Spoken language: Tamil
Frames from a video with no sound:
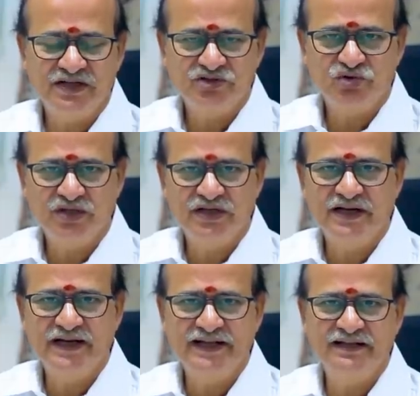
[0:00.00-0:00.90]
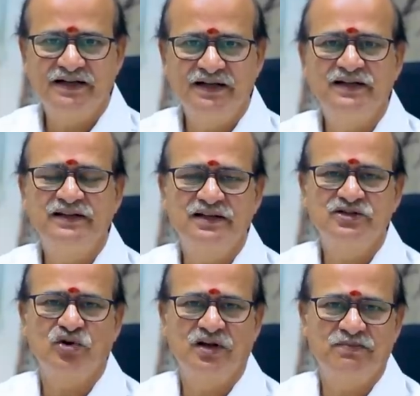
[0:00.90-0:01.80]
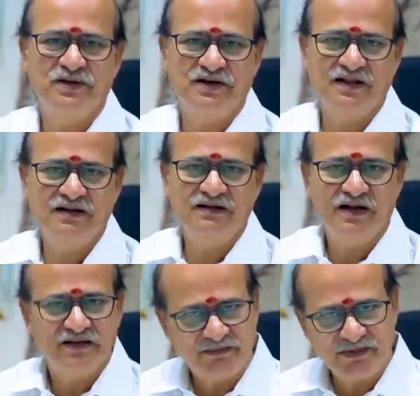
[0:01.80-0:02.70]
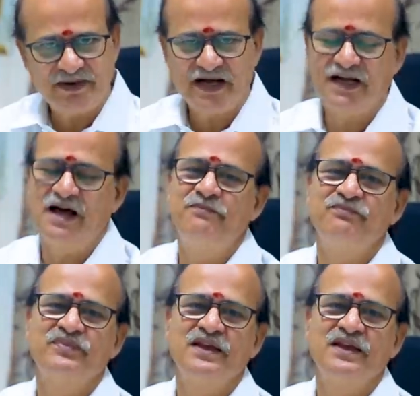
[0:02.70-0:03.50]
என்று சொல்லுகின்ற நியதிகள் இதில் சொல்லப்படுறத நம்ம பார்க்கலாம்